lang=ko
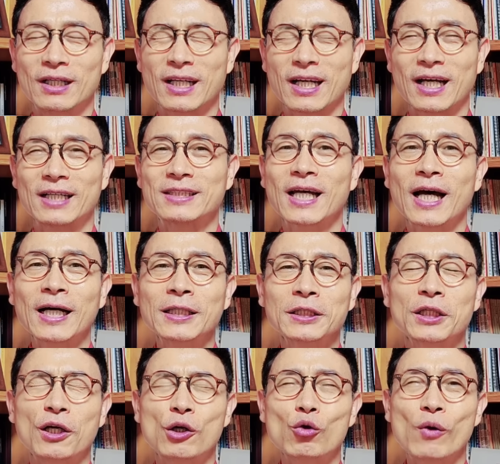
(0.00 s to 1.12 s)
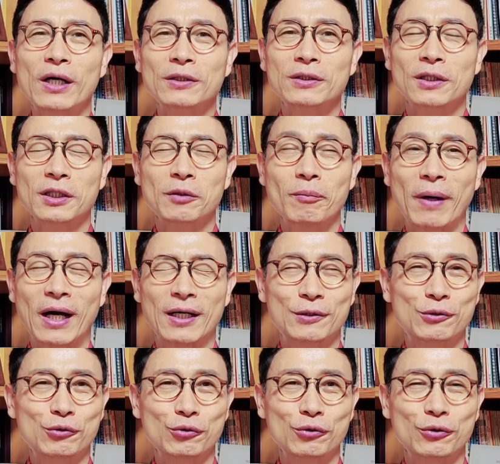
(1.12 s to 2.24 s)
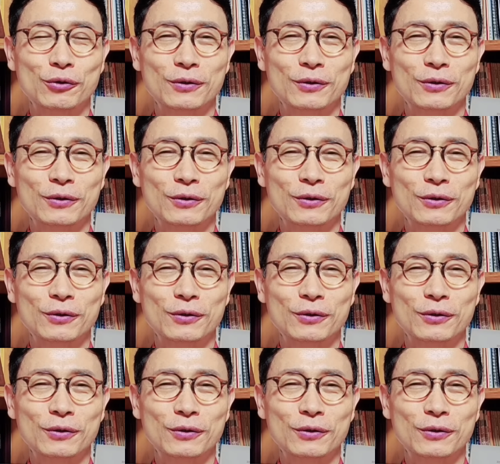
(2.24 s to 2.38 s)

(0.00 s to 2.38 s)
가장 열광적인 박수,